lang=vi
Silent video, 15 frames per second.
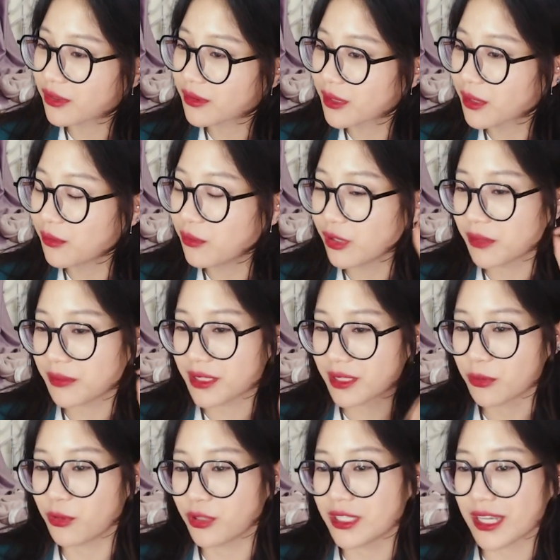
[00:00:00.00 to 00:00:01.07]
không vui thì mình sẽ
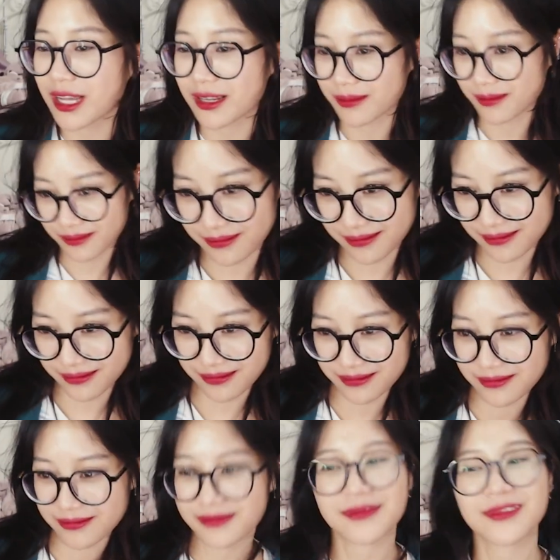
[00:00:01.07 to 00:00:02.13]
không uống gì cả
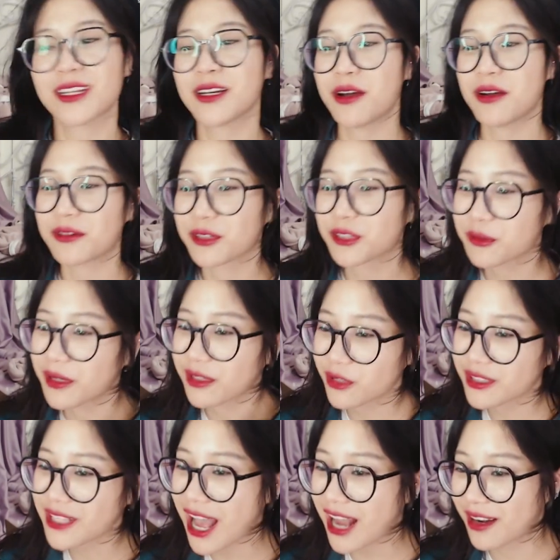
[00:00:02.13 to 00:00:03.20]
à, nói chung là
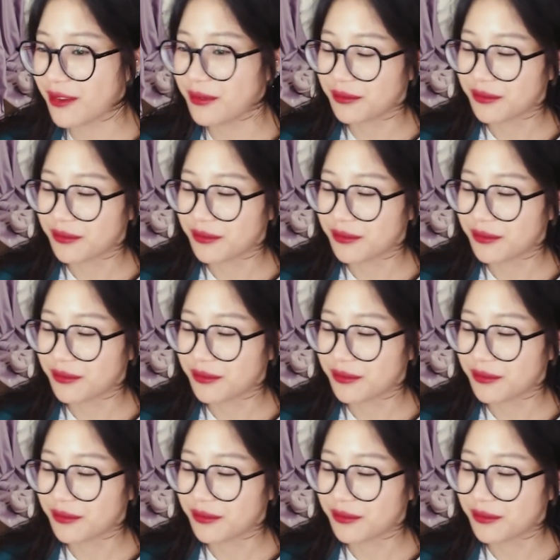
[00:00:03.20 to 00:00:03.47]
rõ ràng lắm